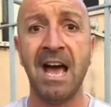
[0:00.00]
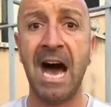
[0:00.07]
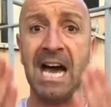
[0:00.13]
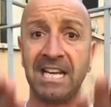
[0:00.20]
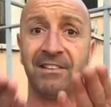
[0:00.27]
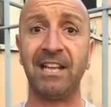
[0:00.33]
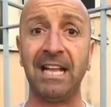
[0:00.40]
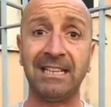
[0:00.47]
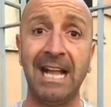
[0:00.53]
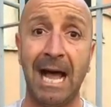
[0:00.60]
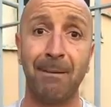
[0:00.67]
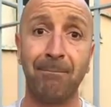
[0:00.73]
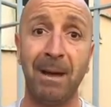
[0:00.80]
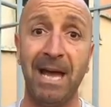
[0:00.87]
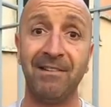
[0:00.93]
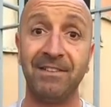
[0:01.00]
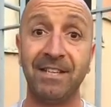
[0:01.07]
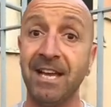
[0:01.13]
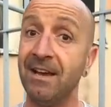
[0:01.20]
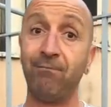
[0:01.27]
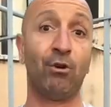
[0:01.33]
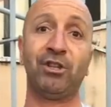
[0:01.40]
la ridetta ah, la bevi,
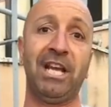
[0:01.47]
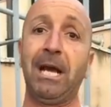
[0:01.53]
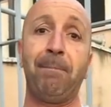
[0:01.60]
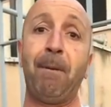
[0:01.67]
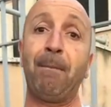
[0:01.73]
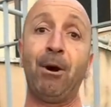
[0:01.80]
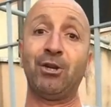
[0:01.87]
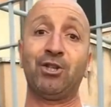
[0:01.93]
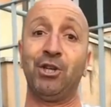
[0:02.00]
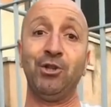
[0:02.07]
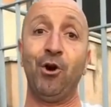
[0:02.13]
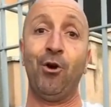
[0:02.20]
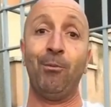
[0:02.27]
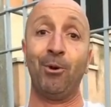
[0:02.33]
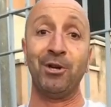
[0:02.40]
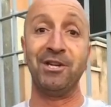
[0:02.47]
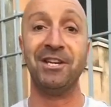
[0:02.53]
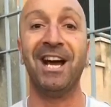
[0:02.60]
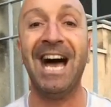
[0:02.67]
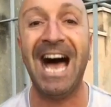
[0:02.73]
vuol dire che poi poi scendo a morire.